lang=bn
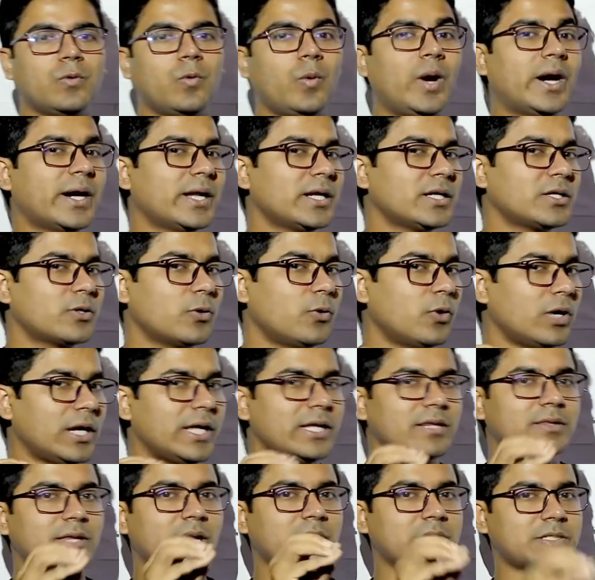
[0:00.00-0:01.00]
ওয়ার্ডের
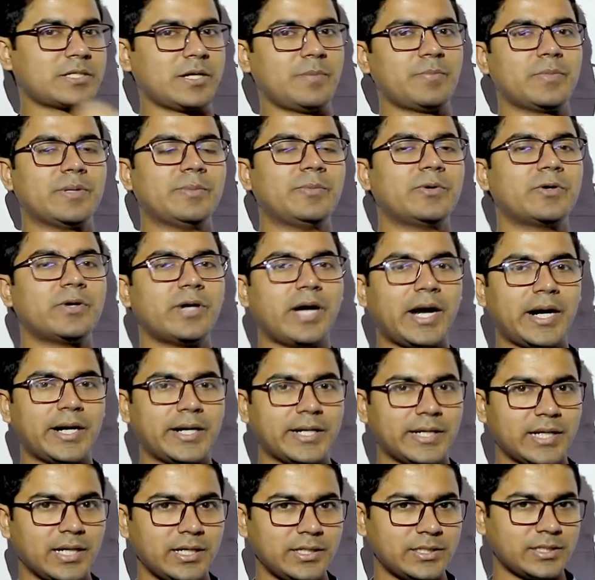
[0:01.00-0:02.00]
হলেই তার সামনে মনে হয়
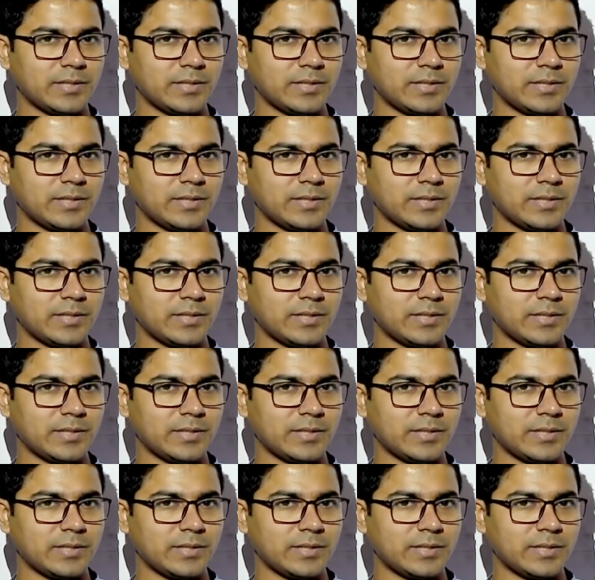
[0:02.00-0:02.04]
আর্টিকেল